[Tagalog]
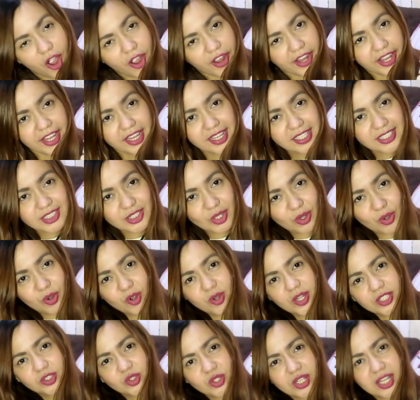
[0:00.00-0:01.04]
Okay,
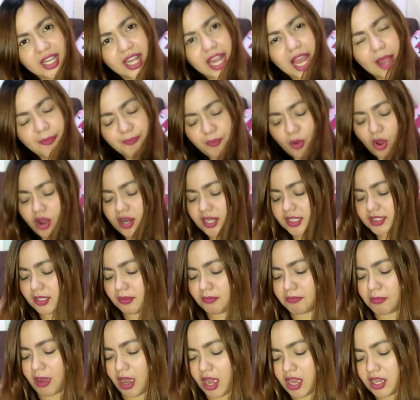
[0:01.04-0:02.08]
so ito na nga po ang
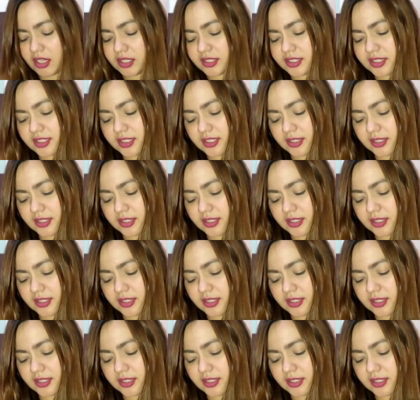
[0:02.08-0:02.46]
isang box.